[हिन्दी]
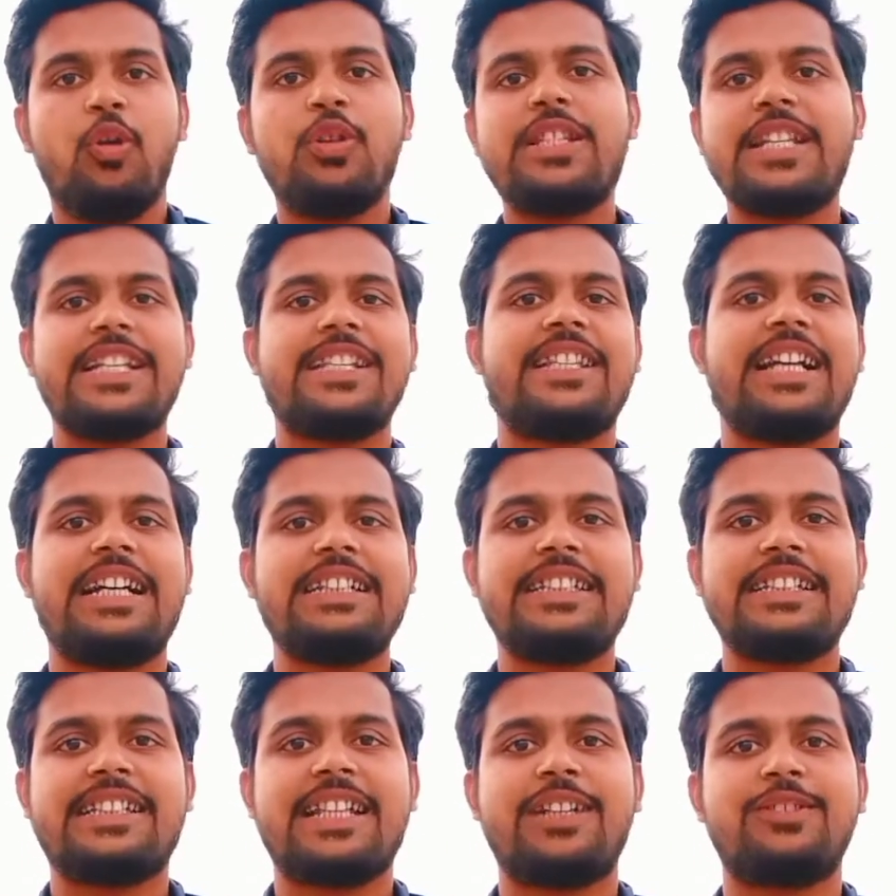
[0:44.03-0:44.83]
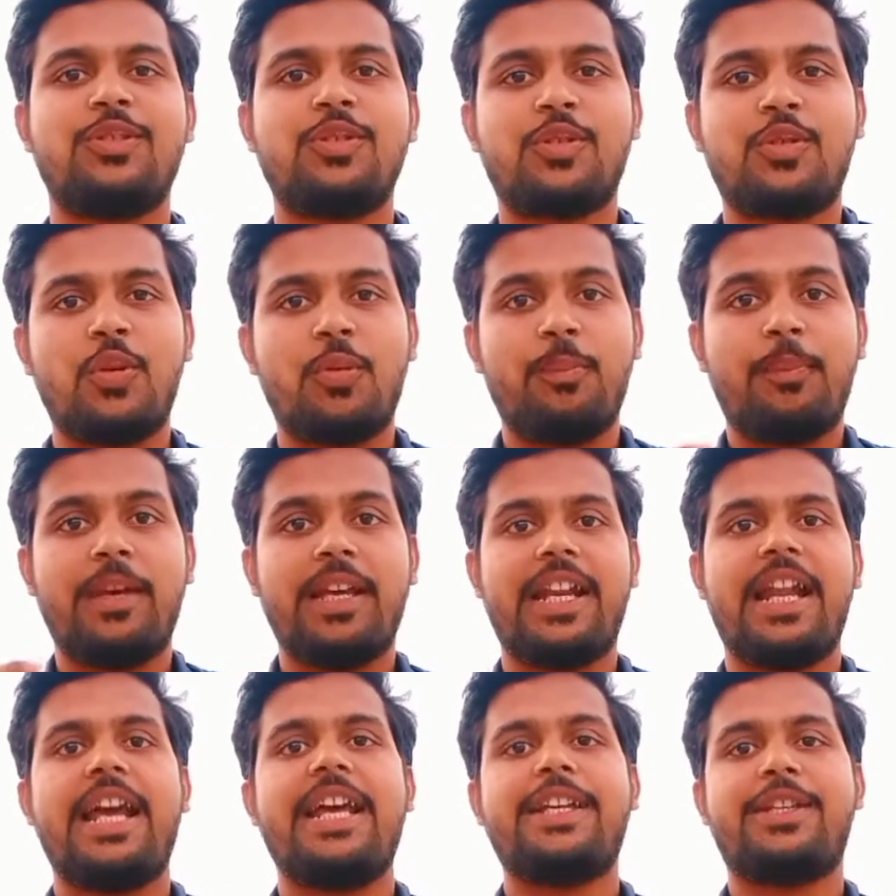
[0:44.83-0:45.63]
उसके साथ ही साथ दोस्तों
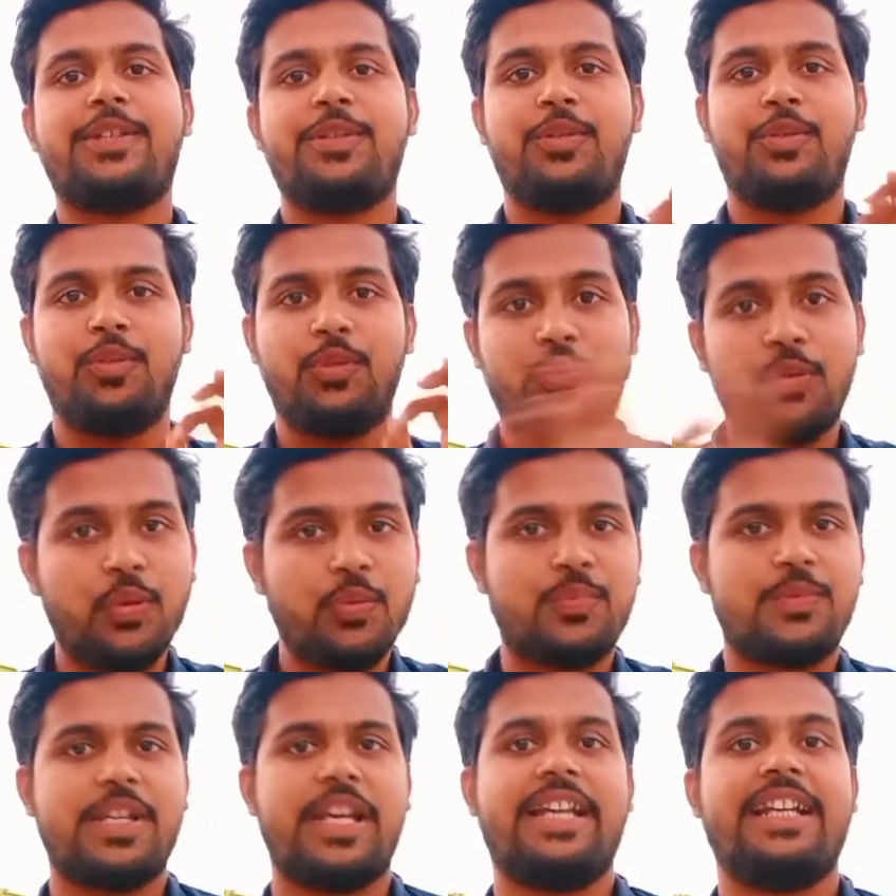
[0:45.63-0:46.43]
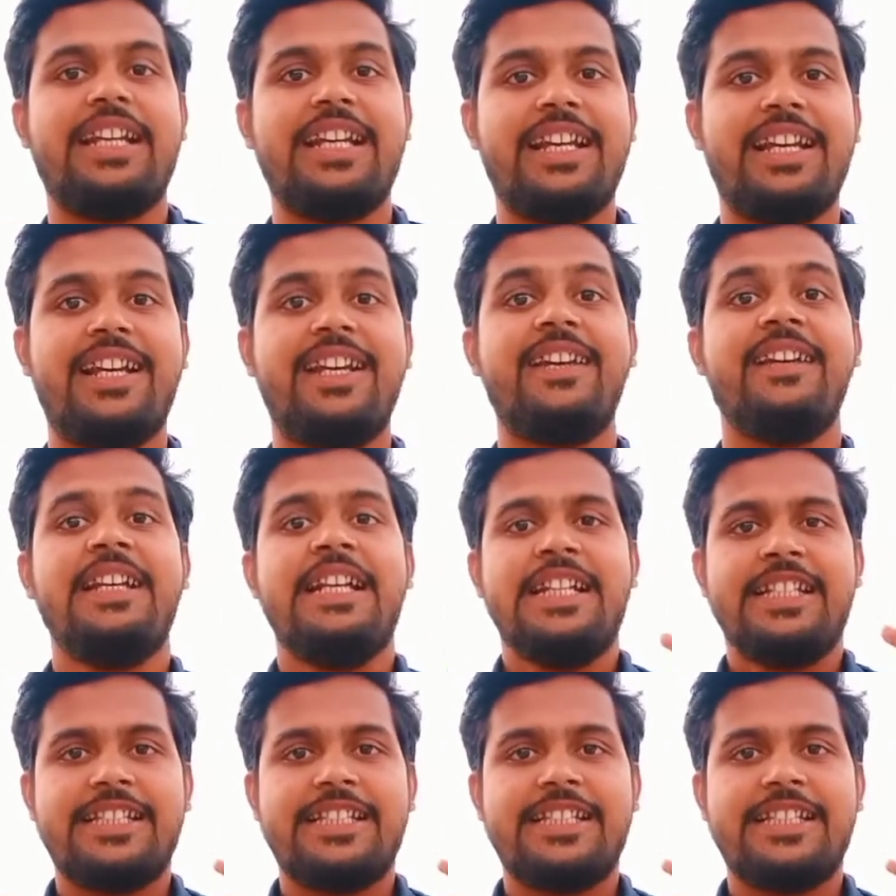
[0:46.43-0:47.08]
मेरा एक यूट्यूब चैनल है